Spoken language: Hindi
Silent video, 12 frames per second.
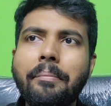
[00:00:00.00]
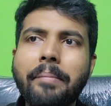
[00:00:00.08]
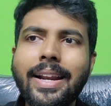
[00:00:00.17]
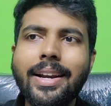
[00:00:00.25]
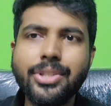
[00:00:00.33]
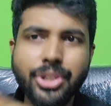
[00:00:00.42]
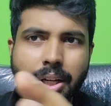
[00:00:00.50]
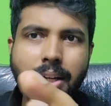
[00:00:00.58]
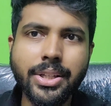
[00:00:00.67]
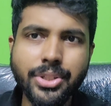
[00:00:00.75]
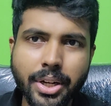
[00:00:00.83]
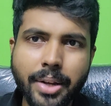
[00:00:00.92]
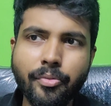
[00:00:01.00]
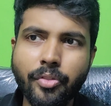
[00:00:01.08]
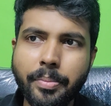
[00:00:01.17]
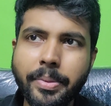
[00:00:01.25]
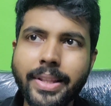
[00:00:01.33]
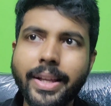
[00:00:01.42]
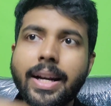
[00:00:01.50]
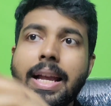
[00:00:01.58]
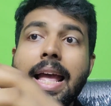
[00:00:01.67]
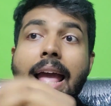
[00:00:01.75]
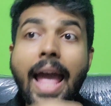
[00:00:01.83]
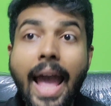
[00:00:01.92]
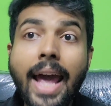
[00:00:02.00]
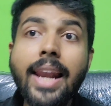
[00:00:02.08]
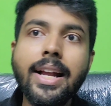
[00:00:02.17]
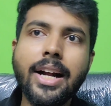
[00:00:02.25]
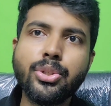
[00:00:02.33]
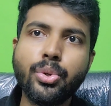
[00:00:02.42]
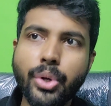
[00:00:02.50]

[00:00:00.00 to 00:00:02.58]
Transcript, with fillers: मेटेलर्जिकल इंजीनियरिंग विल बी देयर हेल का